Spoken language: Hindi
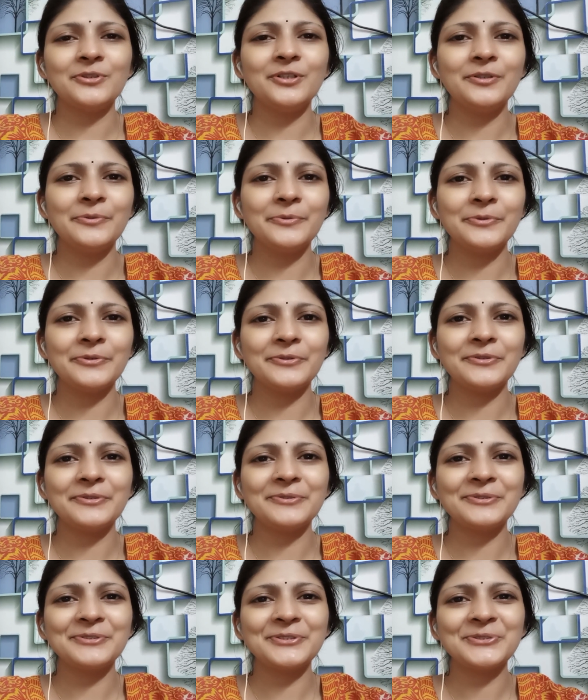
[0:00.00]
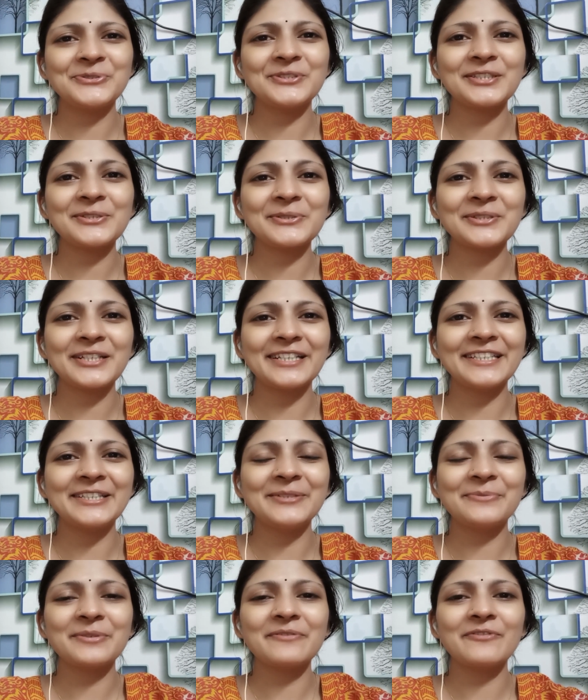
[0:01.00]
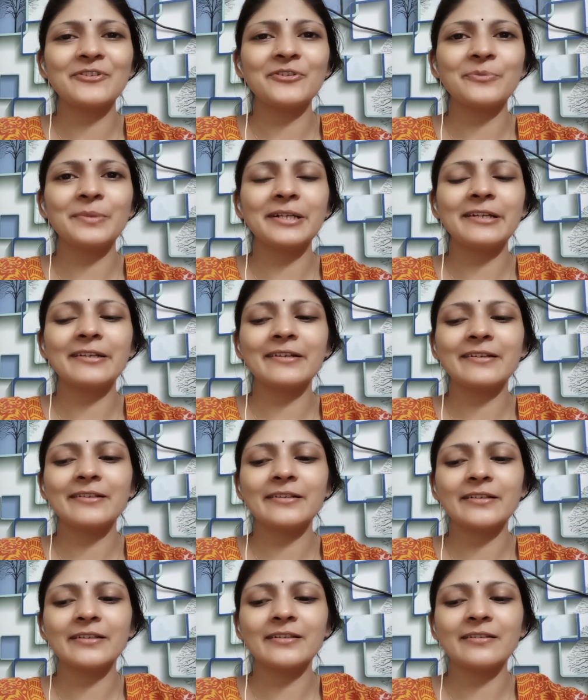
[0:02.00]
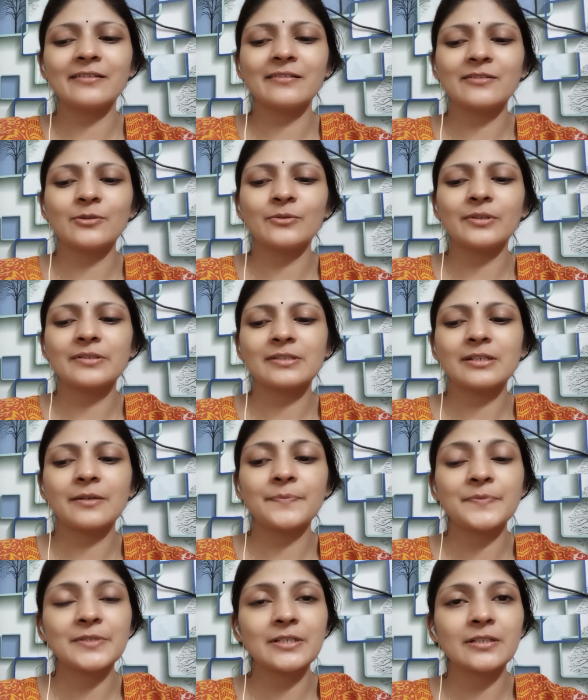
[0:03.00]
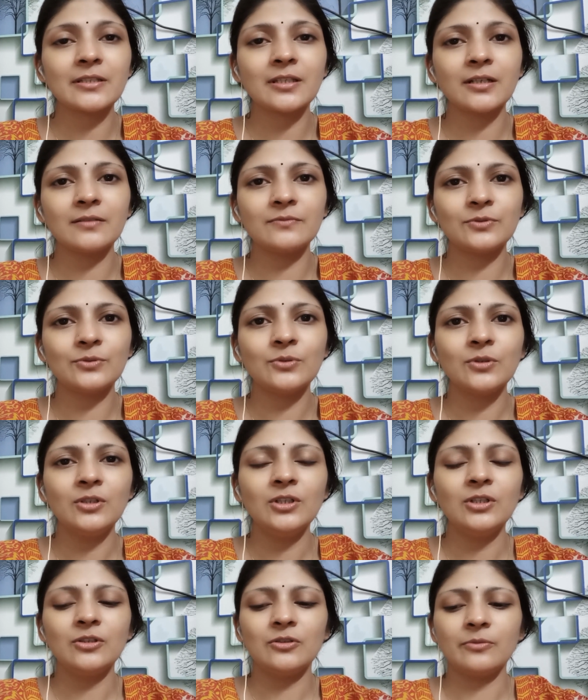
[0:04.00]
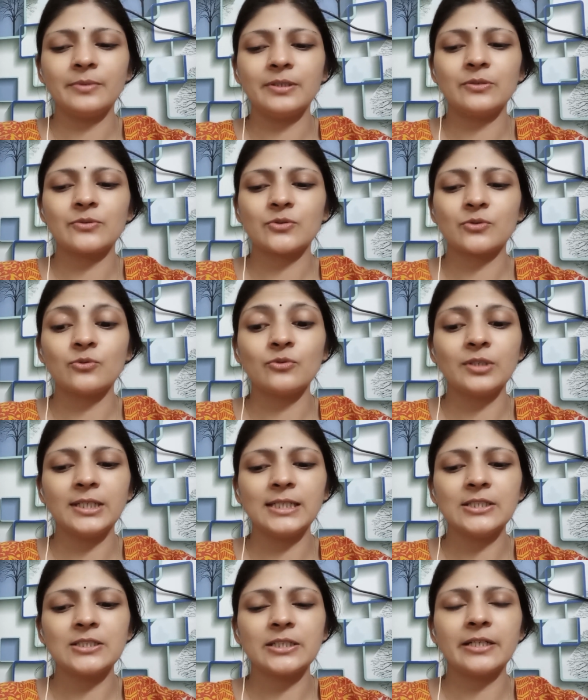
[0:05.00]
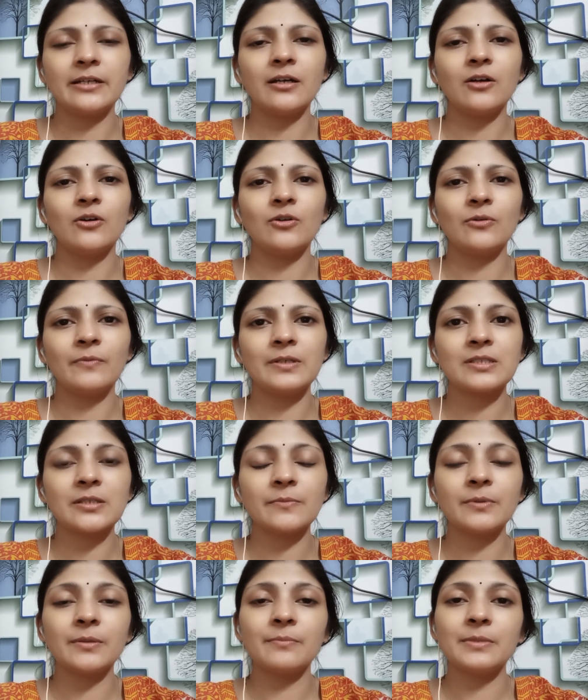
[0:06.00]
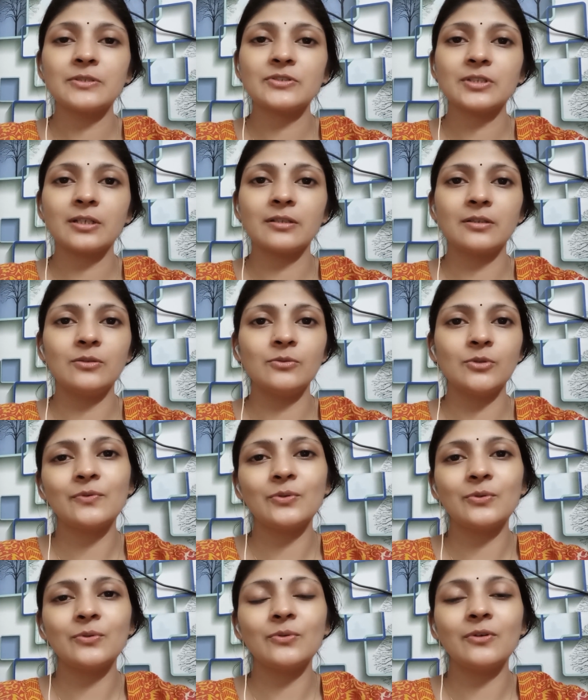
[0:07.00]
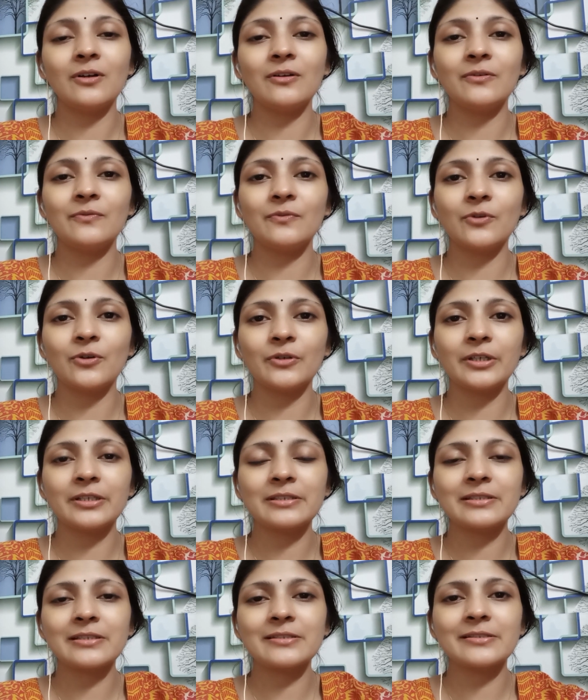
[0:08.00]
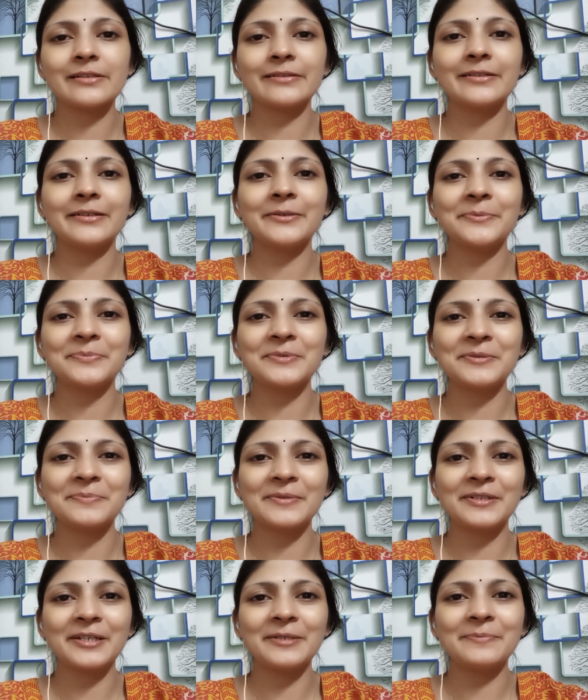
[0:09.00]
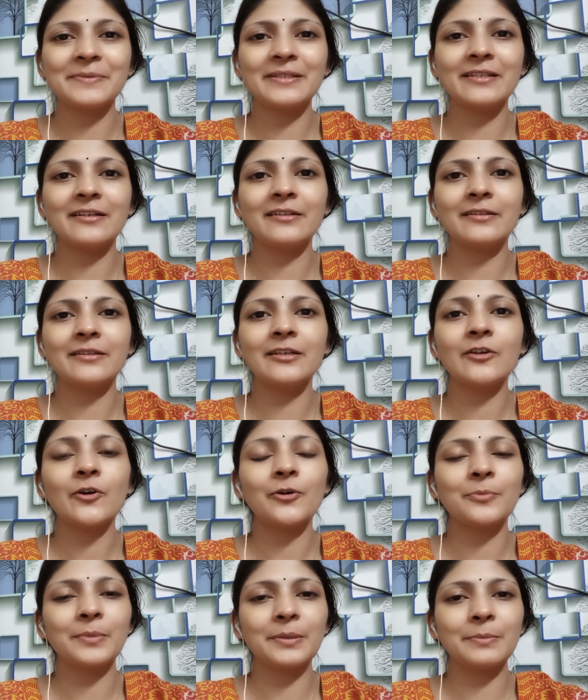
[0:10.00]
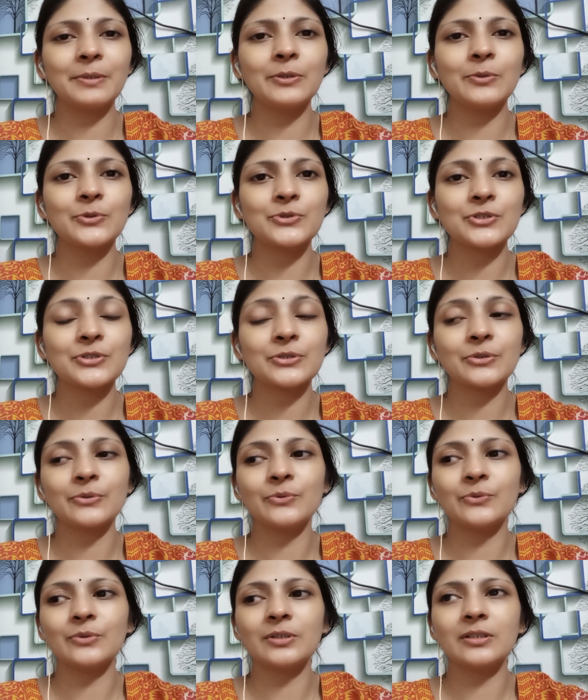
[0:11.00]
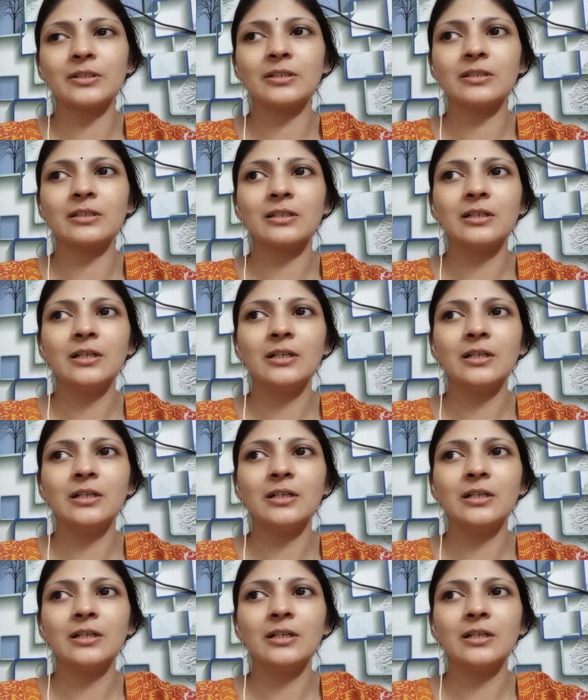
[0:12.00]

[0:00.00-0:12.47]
so, uh, सोचा तो था दिन में ब्लॉग बनाने का लेकिन थोड़ा सा अपसेट था वो तो मैंने उसको नहीं छेड़ा और वैसे भी अब मैं चाहती हूँ वो ब्लॉगिंग से ज़्यादा अपनी पढ़ाई पे ध्यान दे और मैं भी कोशिश करूँगी कि